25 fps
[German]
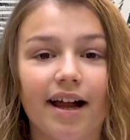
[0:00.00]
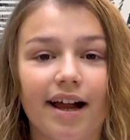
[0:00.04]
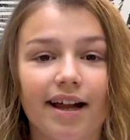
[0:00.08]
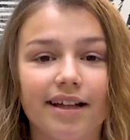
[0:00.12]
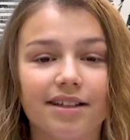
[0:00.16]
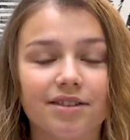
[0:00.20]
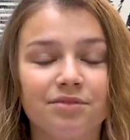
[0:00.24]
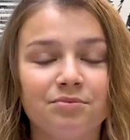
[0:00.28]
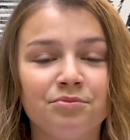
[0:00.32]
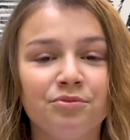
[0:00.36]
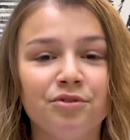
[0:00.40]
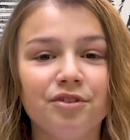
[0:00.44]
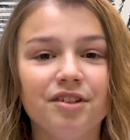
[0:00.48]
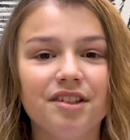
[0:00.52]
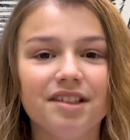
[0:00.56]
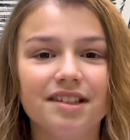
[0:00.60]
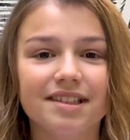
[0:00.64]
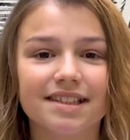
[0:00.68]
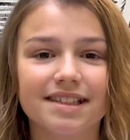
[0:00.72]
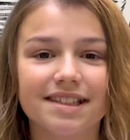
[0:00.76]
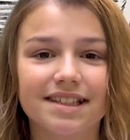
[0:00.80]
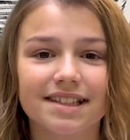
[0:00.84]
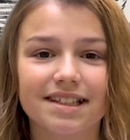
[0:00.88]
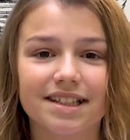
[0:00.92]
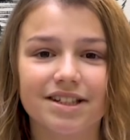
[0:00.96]
Also
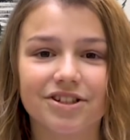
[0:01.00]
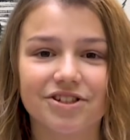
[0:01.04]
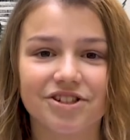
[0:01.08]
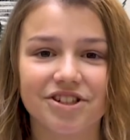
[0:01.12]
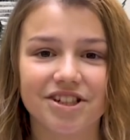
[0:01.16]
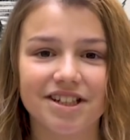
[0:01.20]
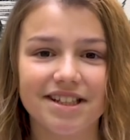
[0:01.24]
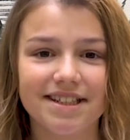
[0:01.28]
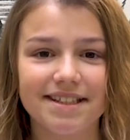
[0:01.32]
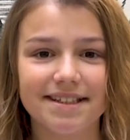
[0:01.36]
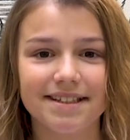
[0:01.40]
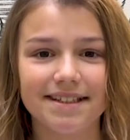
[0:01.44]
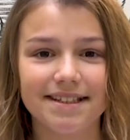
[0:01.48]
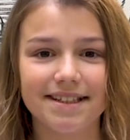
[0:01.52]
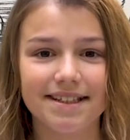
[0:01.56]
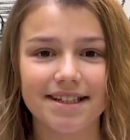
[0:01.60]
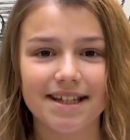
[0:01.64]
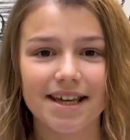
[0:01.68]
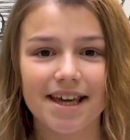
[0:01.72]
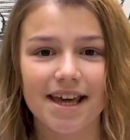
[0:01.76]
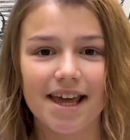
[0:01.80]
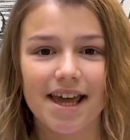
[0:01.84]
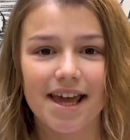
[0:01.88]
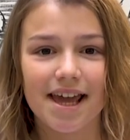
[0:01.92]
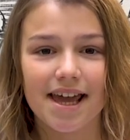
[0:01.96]
Mythen sind Geschichten,
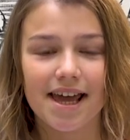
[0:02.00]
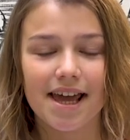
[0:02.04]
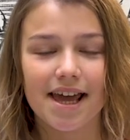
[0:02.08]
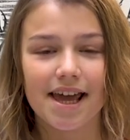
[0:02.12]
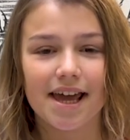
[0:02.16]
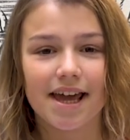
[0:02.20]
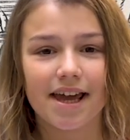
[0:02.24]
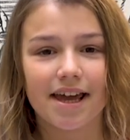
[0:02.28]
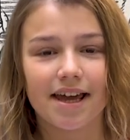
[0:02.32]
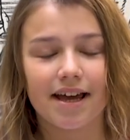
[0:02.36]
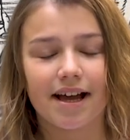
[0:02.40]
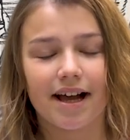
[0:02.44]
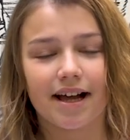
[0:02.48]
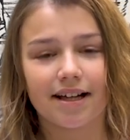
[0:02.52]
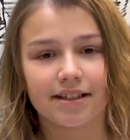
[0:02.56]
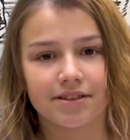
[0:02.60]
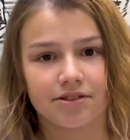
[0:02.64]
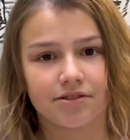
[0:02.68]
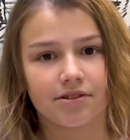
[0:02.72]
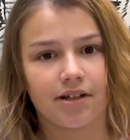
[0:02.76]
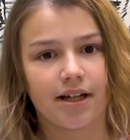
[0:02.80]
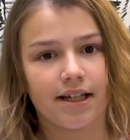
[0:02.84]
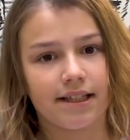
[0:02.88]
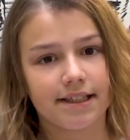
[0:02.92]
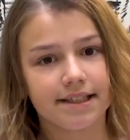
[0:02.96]
äh,
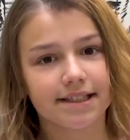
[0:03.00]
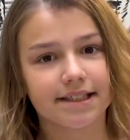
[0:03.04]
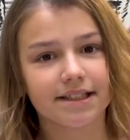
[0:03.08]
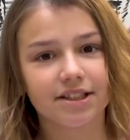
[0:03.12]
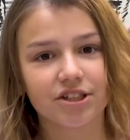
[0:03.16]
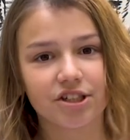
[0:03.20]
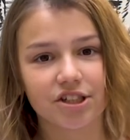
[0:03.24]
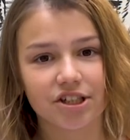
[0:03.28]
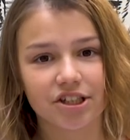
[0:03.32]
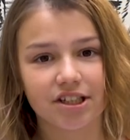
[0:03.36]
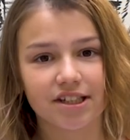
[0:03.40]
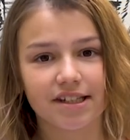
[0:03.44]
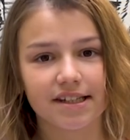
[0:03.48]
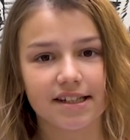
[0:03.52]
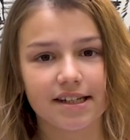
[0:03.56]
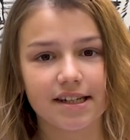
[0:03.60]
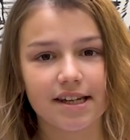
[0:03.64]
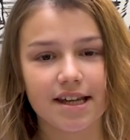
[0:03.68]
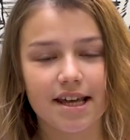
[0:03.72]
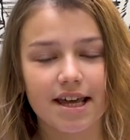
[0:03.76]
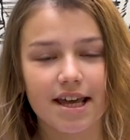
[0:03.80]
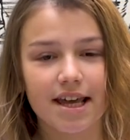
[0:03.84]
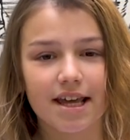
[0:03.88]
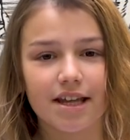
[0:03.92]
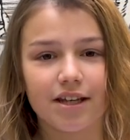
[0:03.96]
also alte Geschichten,
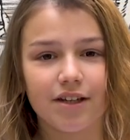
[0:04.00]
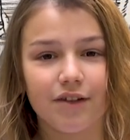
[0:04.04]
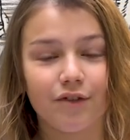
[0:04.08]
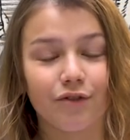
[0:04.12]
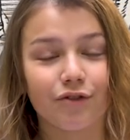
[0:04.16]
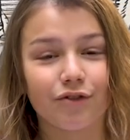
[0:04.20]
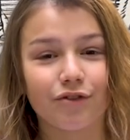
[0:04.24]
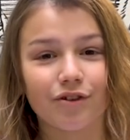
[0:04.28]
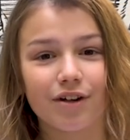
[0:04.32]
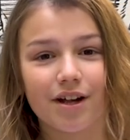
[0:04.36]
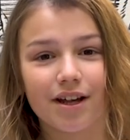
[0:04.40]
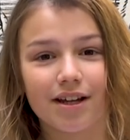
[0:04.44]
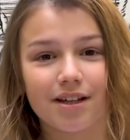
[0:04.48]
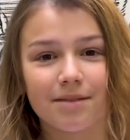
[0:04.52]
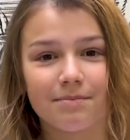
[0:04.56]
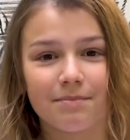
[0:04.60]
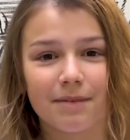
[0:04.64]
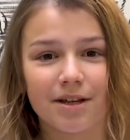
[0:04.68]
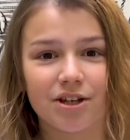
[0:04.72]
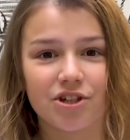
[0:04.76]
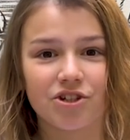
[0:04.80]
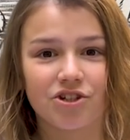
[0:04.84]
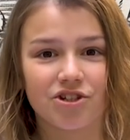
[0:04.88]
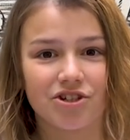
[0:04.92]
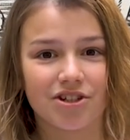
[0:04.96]
die früher den
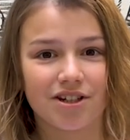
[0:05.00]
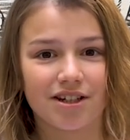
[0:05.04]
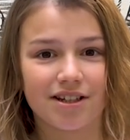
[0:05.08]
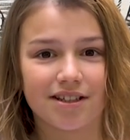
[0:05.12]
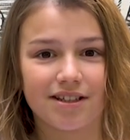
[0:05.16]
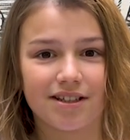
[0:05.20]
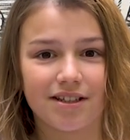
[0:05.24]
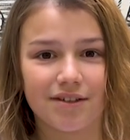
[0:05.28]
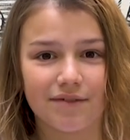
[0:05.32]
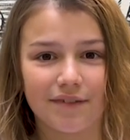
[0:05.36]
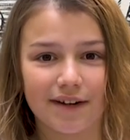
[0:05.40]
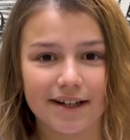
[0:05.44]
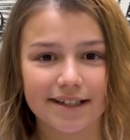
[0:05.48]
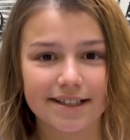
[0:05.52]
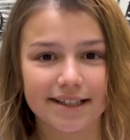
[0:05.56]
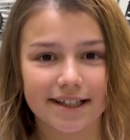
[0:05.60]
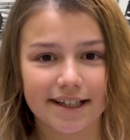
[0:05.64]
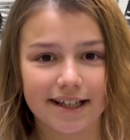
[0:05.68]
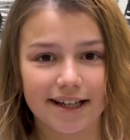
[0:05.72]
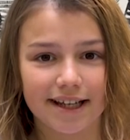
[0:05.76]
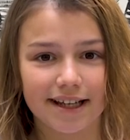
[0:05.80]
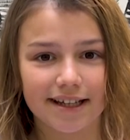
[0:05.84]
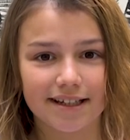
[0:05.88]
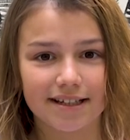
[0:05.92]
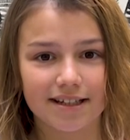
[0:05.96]
Menschen die Welt
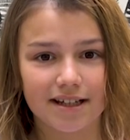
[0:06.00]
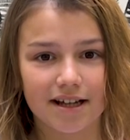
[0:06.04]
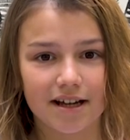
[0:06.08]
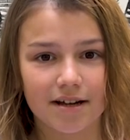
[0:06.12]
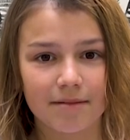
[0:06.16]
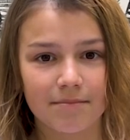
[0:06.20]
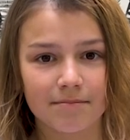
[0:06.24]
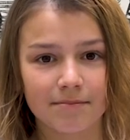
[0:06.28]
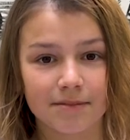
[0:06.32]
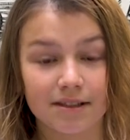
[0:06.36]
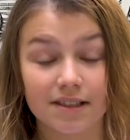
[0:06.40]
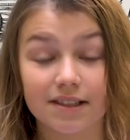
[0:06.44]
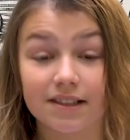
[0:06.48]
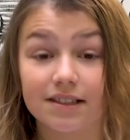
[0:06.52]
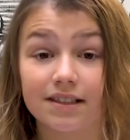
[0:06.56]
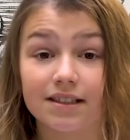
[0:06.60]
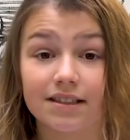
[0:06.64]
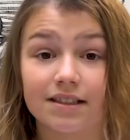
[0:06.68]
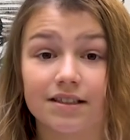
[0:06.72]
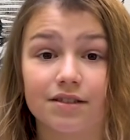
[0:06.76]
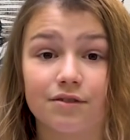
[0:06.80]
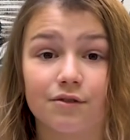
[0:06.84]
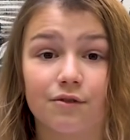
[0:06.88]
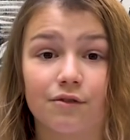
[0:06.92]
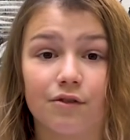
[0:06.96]
erklärt haben. Sie
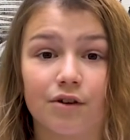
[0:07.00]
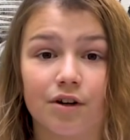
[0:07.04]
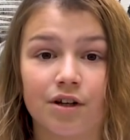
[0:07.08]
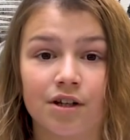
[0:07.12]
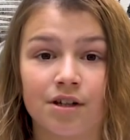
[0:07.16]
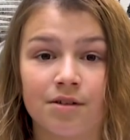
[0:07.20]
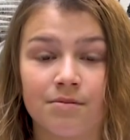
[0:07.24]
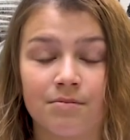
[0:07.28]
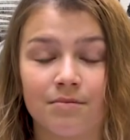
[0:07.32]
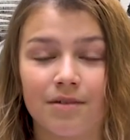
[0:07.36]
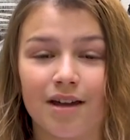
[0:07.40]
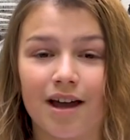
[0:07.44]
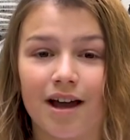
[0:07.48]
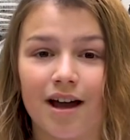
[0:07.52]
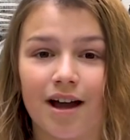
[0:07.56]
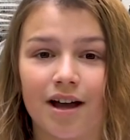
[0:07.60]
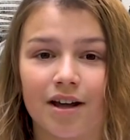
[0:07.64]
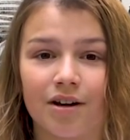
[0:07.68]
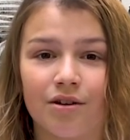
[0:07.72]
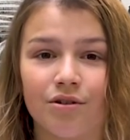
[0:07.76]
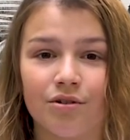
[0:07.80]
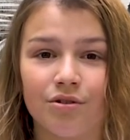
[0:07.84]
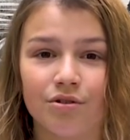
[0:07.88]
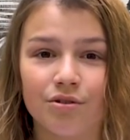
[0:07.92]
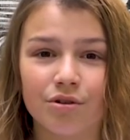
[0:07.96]
sind vor dem Jahr
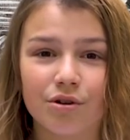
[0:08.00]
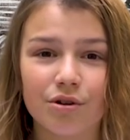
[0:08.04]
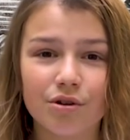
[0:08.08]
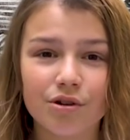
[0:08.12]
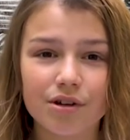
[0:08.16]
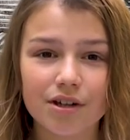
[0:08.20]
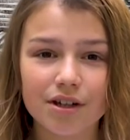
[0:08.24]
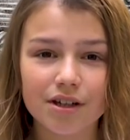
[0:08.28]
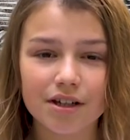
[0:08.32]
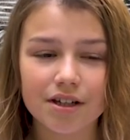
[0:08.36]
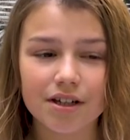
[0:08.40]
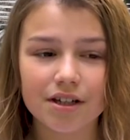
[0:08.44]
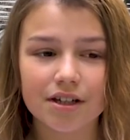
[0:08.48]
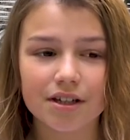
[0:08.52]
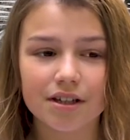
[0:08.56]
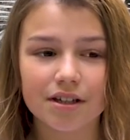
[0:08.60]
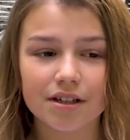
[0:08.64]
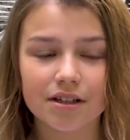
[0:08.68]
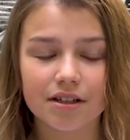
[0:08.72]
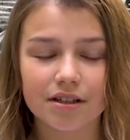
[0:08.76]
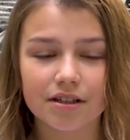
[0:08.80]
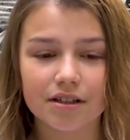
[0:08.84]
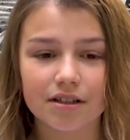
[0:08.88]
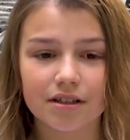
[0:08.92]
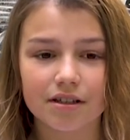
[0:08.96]
Null
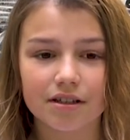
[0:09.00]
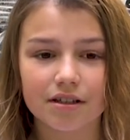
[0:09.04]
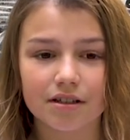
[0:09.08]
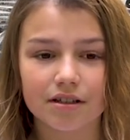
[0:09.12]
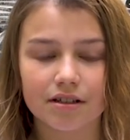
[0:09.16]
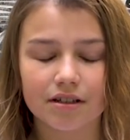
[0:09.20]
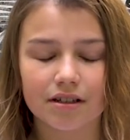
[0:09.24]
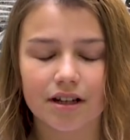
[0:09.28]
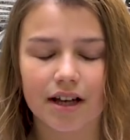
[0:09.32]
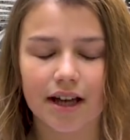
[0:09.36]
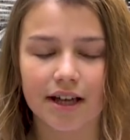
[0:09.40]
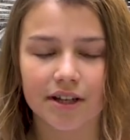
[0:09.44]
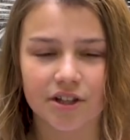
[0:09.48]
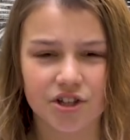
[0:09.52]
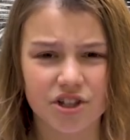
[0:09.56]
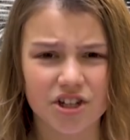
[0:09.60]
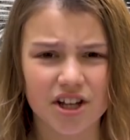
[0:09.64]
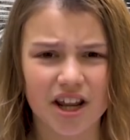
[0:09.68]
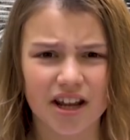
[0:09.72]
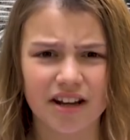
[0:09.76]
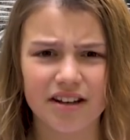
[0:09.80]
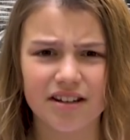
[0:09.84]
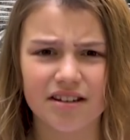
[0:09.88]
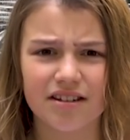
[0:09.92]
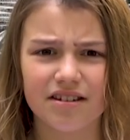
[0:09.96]

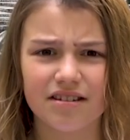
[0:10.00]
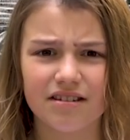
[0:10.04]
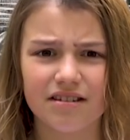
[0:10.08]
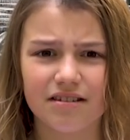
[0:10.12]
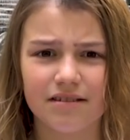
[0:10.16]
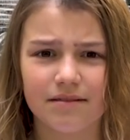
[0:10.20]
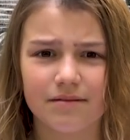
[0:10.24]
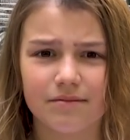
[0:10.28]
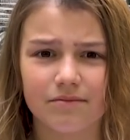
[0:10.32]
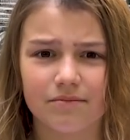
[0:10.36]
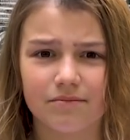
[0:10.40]
entstanden.